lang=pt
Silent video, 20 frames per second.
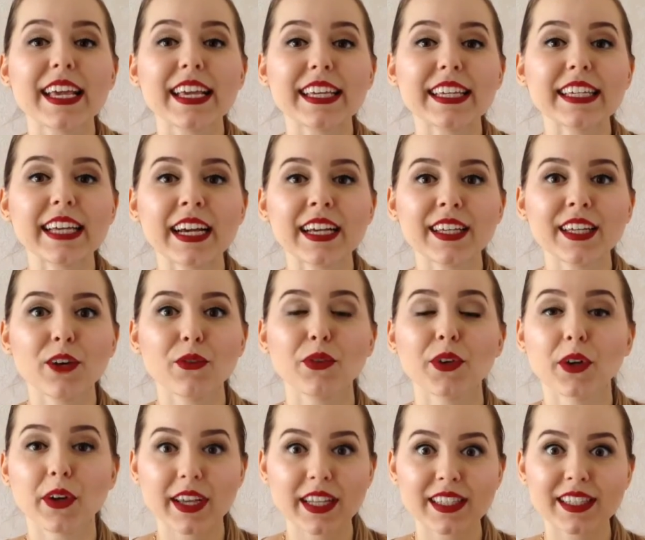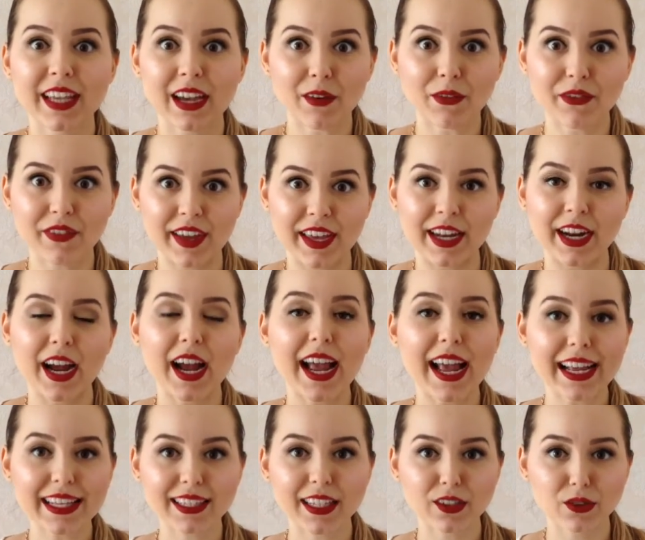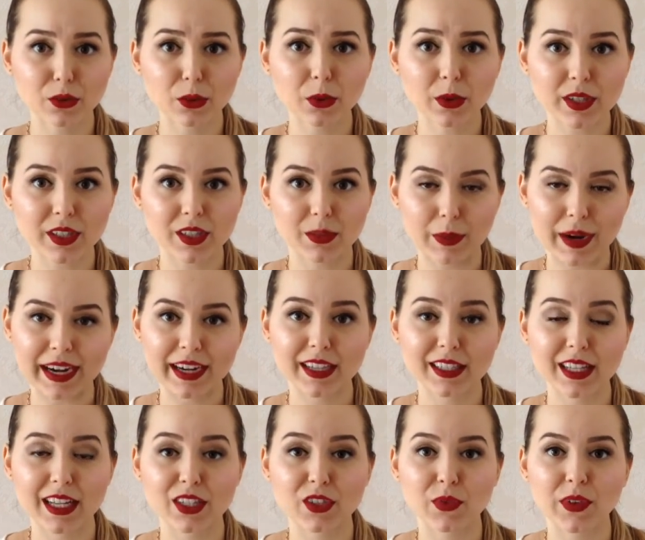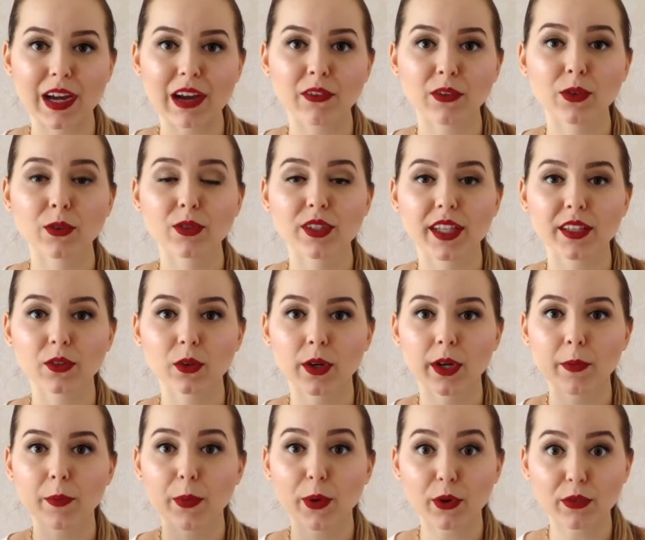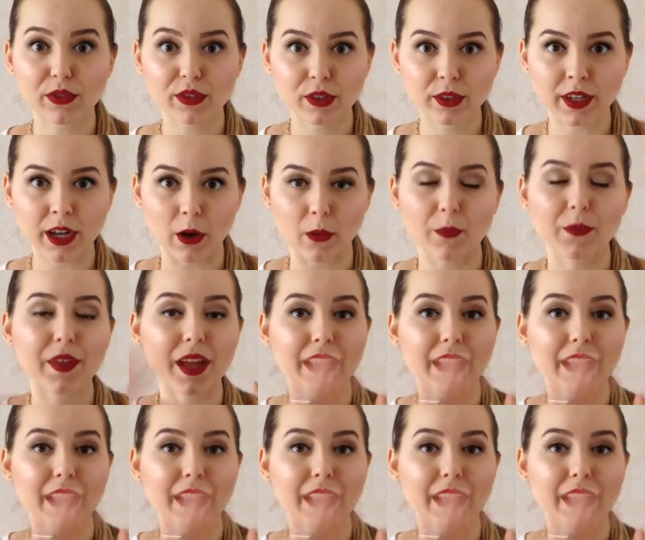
E aí eu fui conhecer a feira. Essas duas marcas, elas ficavam no setor profissional.